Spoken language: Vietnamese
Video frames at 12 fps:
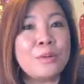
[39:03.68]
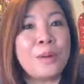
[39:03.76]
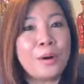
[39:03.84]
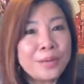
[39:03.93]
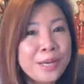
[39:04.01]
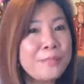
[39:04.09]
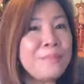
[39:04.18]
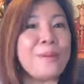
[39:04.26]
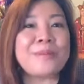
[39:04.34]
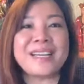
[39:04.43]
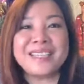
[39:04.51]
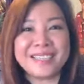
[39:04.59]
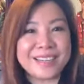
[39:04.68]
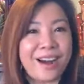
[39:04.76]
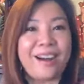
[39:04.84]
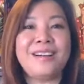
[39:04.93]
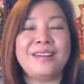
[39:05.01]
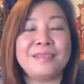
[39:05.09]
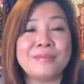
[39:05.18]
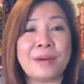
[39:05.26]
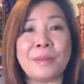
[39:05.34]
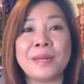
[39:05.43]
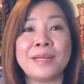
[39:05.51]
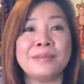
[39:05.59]
đều bố thí một cái gì đó
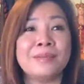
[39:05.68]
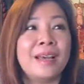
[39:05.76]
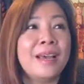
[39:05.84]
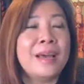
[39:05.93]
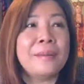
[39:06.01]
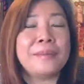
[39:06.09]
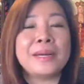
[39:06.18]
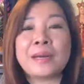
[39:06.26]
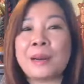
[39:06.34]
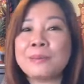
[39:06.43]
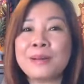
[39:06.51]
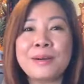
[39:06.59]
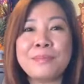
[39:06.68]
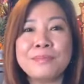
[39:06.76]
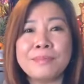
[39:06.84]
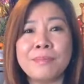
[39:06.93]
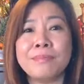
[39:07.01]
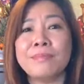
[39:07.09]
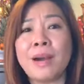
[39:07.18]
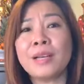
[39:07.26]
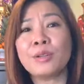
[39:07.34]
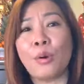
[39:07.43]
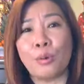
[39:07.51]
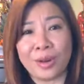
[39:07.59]
mà mình mình không có bất
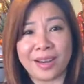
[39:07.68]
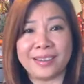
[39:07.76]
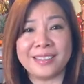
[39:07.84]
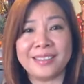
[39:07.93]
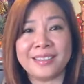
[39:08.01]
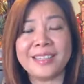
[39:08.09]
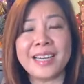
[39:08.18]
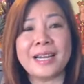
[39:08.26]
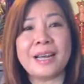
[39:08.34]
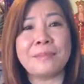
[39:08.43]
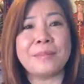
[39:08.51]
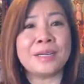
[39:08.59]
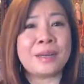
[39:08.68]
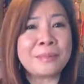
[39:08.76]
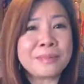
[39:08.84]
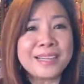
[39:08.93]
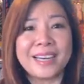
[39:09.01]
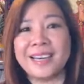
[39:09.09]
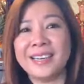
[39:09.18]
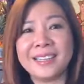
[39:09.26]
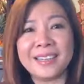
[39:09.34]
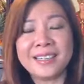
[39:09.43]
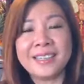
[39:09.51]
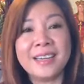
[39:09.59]
thụ lợi có nghĩa là mình không có để ý
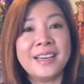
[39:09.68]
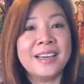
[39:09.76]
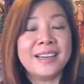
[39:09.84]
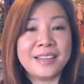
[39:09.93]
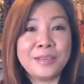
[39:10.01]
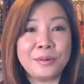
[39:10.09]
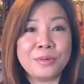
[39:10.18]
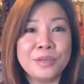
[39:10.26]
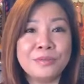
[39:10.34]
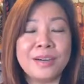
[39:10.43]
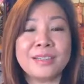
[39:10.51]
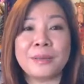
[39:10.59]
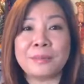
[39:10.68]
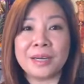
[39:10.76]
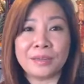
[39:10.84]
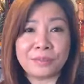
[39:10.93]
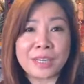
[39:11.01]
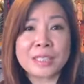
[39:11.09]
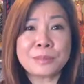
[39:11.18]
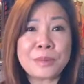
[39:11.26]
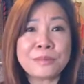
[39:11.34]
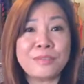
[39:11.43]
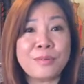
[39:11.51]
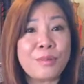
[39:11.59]
tới ví dụ như vân chụp hình
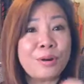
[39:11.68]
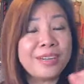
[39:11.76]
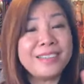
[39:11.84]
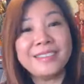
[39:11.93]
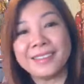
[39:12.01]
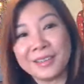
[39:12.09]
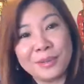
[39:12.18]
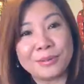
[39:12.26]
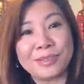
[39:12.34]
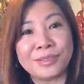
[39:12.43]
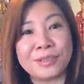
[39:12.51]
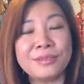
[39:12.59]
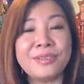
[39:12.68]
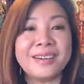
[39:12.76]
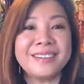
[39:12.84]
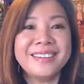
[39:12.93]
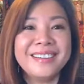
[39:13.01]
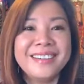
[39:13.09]
facebook vân bố thí những cái nụ cười của vân